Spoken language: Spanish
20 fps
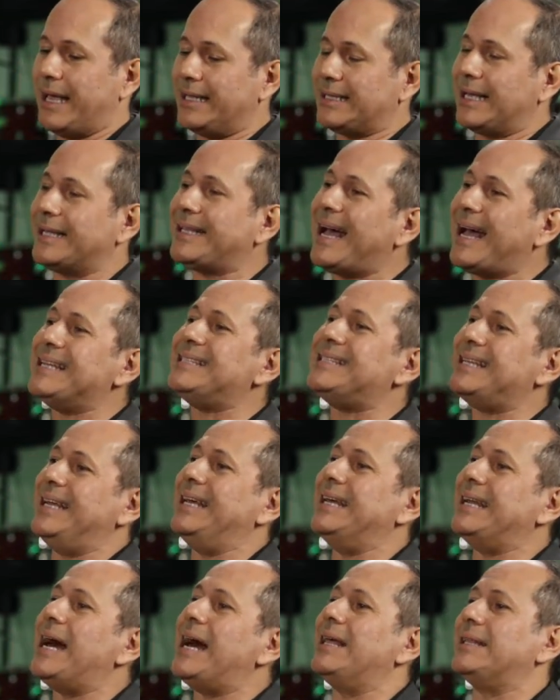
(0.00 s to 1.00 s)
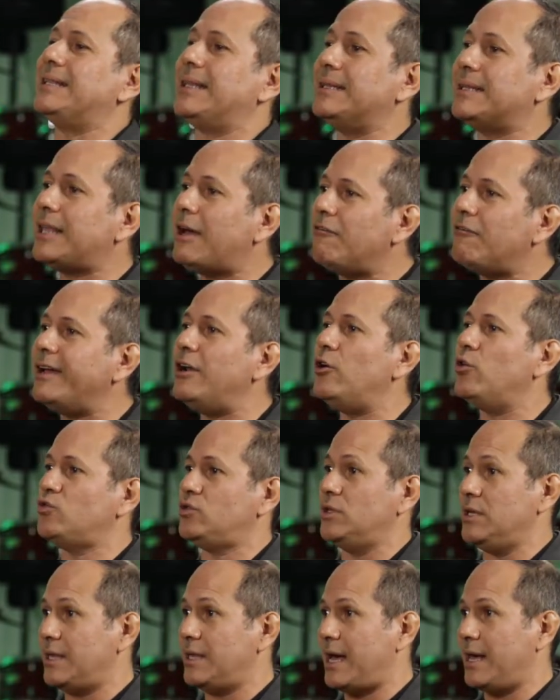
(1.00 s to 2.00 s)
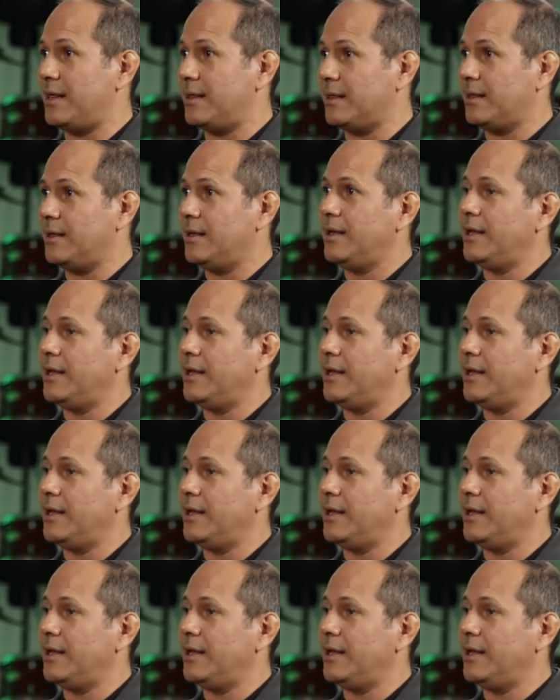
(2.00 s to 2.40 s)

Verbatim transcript: está tan acelerada, tanta velocidad,